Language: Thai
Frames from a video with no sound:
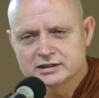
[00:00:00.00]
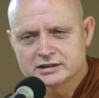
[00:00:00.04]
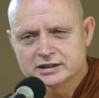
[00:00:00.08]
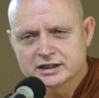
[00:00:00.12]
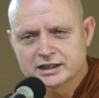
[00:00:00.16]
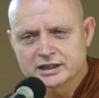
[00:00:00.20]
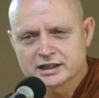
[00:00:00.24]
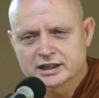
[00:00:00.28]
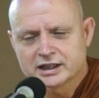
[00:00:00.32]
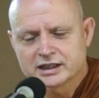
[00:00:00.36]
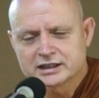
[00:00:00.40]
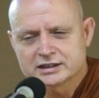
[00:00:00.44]
ใน
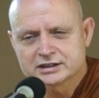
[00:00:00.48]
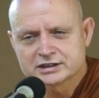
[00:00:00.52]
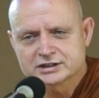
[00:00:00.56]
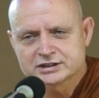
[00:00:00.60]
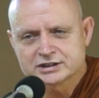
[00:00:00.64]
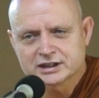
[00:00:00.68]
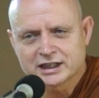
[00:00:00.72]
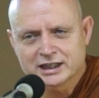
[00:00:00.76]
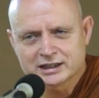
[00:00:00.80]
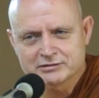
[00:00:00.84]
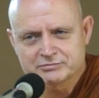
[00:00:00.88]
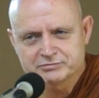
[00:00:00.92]
การ
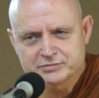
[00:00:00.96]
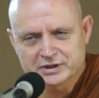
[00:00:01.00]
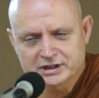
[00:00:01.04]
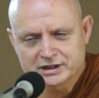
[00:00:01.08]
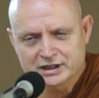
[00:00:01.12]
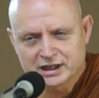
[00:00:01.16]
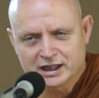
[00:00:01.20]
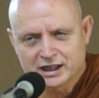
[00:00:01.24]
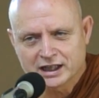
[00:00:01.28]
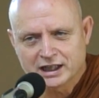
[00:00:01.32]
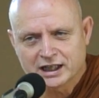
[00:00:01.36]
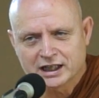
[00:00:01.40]
สร้างปัญ
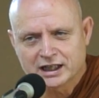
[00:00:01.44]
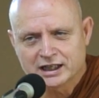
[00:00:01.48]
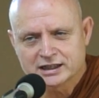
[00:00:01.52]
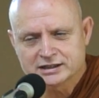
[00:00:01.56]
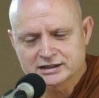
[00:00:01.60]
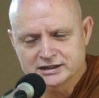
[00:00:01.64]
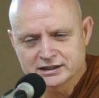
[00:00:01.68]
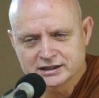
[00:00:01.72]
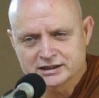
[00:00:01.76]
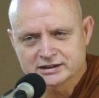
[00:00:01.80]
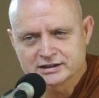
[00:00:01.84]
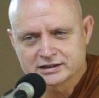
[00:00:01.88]
หา
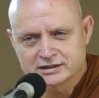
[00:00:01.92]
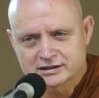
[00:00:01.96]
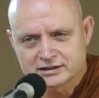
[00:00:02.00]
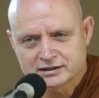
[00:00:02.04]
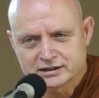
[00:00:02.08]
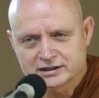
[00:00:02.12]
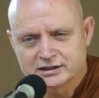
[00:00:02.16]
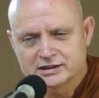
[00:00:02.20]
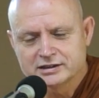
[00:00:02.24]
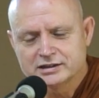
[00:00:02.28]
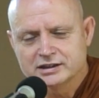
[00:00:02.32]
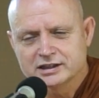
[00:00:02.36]
ที่เกิด
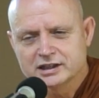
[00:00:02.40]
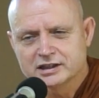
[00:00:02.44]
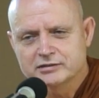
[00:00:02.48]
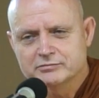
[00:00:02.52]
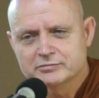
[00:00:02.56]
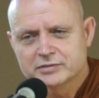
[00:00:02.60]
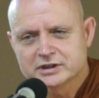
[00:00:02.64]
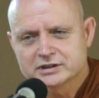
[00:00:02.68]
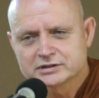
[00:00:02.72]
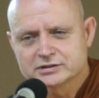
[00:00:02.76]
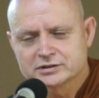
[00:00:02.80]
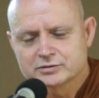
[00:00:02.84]
ขึ้นใน
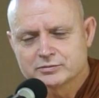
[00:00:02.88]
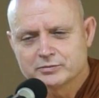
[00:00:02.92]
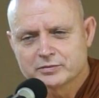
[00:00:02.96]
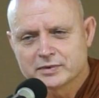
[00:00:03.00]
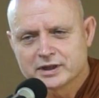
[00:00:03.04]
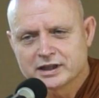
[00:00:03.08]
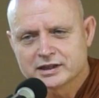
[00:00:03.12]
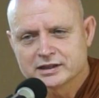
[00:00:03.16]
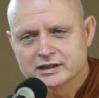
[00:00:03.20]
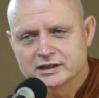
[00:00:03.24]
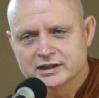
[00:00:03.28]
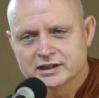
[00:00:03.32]
ปัจจุ
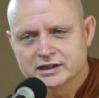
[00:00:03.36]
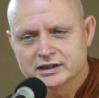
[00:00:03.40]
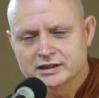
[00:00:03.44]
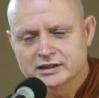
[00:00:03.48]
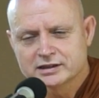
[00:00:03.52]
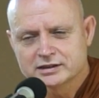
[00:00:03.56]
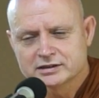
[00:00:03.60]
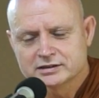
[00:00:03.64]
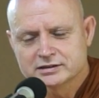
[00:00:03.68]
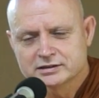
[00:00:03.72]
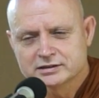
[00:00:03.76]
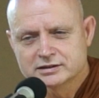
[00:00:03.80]
บันเนี่ย
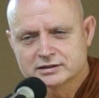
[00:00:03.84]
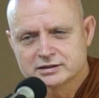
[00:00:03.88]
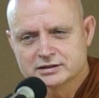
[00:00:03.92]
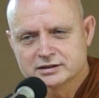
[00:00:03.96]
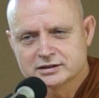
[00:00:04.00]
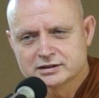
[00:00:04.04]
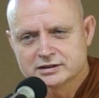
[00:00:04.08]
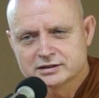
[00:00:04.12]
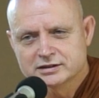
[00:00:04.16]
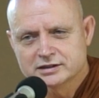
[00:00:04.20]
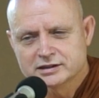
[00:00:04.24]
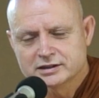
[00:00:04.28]

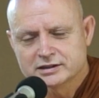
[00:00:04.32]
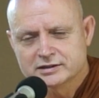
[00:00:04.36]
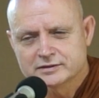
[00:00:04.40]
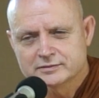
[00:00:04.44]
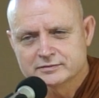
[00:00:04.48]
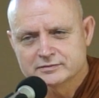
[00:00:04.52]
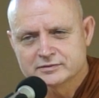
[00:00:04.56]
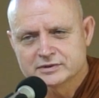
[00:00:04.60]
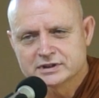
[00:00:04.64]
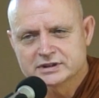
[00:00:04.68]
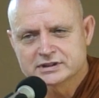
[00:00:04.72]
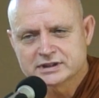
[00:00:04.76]

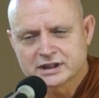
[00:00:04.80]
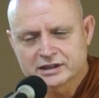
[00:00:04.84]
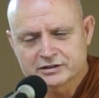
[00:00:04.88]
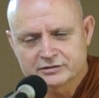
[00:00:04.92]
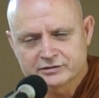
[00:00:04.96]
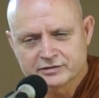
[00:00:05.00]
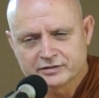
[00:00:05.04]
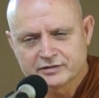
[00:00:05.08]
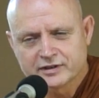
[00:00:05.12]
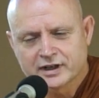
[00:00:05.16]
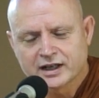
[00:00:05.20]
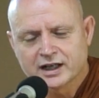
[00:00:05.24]
ทั้ง
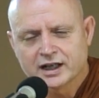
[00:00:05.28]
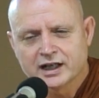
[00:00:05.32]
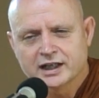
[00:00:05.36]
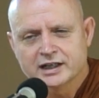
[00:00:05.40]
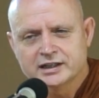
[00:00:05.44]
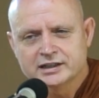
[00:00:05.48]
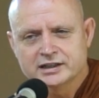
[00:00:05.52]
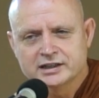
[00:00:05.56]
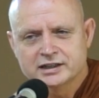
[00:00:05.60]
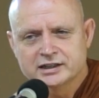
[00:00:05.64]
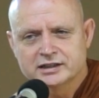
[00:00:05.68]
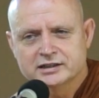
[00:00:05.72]
ฝ่าย
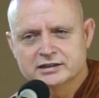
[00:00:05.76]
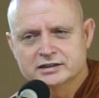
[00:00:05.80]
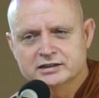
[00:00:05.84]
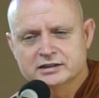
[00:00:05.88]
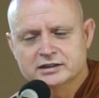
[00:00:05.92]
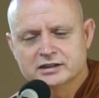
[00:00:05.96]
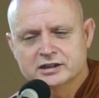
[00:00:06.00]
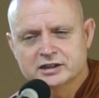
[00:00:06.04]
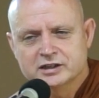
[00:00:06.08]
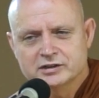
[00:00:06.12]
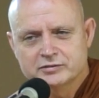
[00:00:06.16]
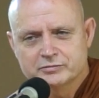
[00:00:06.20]
เนี่ย
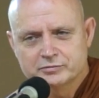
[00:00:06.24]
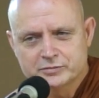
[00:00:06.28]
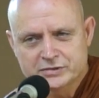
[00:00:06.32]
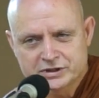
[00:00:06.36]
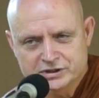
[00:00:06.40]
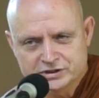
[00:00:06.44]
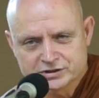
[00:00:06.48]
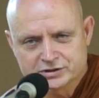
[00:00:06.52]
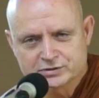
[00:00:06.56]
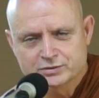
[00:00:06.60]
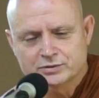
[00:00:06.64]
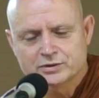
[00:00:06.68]
มี
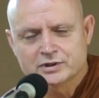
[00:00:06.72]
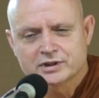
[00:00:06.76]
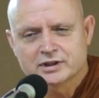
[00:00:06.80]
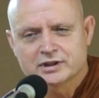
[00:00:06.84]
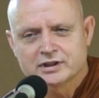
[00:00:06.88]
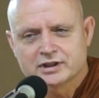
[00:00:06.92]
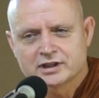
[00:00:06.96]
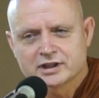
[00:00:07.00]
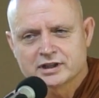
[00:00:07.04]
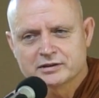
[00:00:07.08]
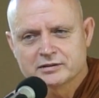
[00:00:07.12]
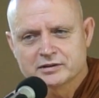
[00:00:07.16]
ส่วน
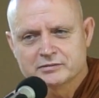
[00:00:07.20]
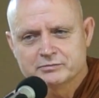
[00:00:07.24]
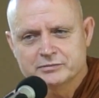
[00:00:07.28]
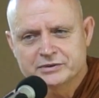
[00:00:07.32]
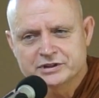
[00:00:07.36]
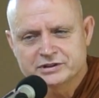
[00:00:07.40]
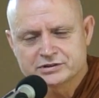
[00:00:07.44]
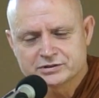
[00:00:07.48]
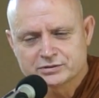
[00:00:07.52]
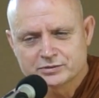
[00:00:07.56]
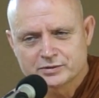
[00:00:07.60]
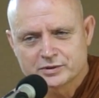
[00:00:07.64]
มี
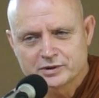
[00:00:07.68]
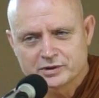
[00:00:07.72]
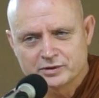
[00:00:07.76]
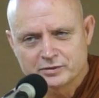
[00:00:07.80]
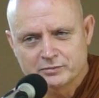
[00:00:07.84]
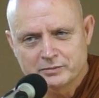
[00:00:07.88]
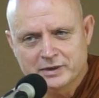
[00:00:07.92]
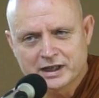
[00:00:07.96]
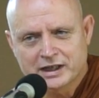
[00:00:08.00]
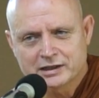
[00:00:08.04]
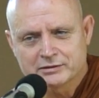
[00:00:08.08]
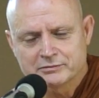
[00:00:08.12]
ส่วนอ
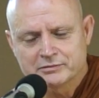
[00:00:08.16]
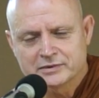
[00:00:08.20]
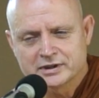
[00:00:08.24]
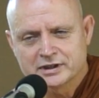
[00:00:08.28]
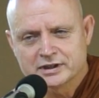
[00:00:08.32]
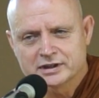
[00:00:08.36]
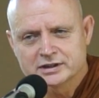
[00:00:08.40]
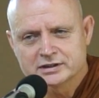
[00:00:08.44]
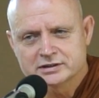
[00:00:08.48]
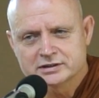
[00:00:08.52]
ยู่บ้างไหม